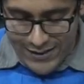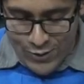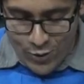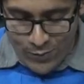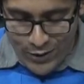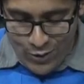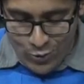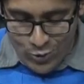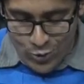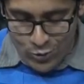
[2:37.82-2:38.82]
নিয়োগ বিধি
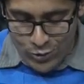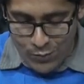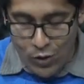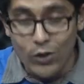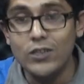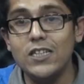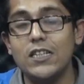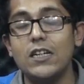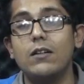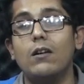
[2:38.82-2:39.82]
অনুসরণ করতে বলা হয়েছে
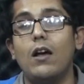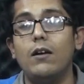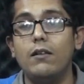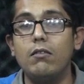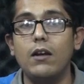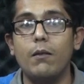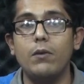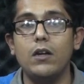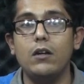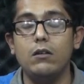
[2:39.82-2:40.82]
যেটা রিসেন্ট
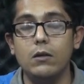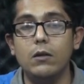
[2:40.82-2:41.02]
আপডেটেড